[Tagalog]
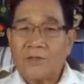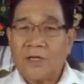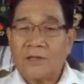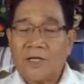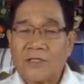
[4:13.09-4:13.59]

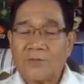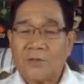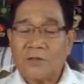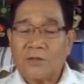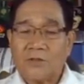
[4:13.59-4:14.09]
National
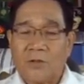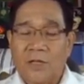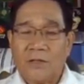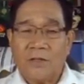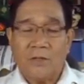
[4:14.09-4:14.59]
Task Force
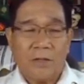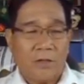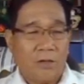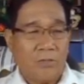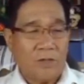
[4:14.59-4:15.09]
to End the
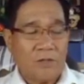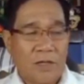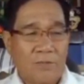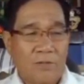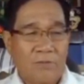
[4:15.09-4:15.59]
Local
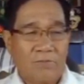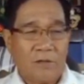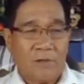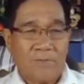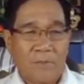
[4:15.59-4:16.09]
Communist Armed
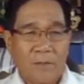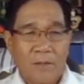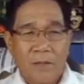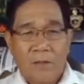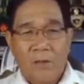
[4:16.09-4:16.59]
Conflict.
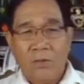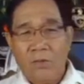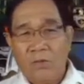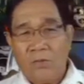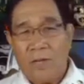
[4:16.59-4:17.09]

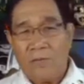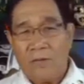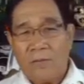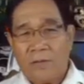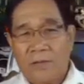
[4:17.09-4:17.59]
Whole of
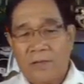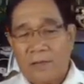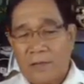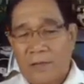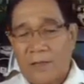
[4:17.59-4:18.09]
government na
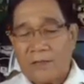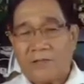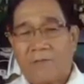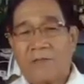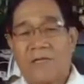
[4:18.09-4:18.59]
yan,
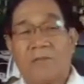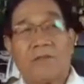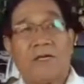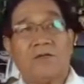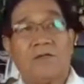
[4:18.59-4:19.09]
kaya
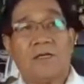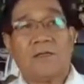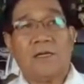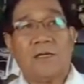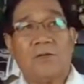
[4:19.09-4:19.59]
sama-sama tayo
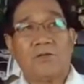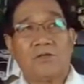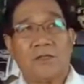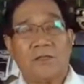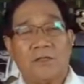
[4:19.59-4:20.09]
dyan.
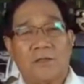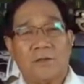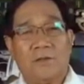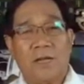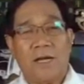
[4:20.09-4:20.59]
Halos
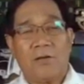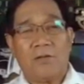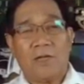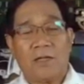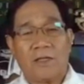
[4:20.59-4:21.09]
uh,
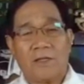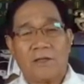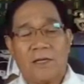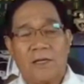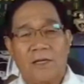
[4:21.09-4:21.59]
wala akong
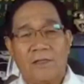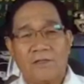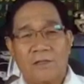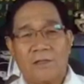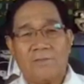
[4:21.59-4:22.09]
nakikitang
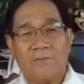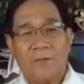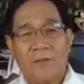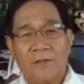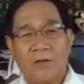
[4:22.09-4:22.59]
ahensya
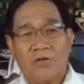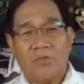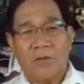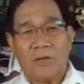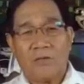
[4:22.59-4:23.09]
ng
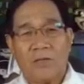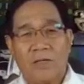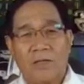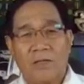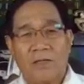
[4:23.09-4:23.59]
gobyerno
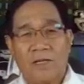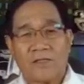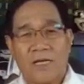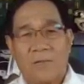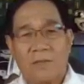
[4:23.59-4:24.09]
na
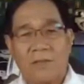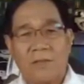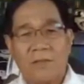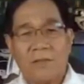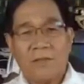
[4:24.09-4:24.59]
hindi
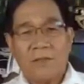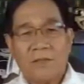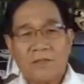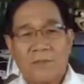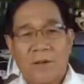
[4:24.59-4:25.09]
kasama
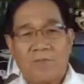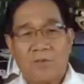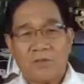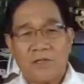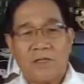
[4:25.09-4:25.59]
sa
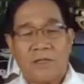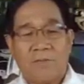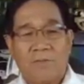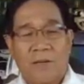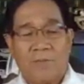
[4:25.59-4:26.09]

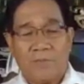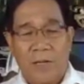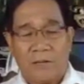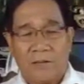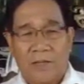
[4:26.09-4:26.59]
pagpuksa pag,
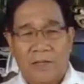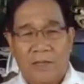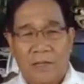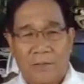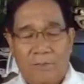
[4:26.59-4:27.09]
at
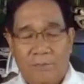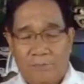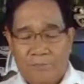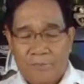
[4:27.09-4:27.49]
uh,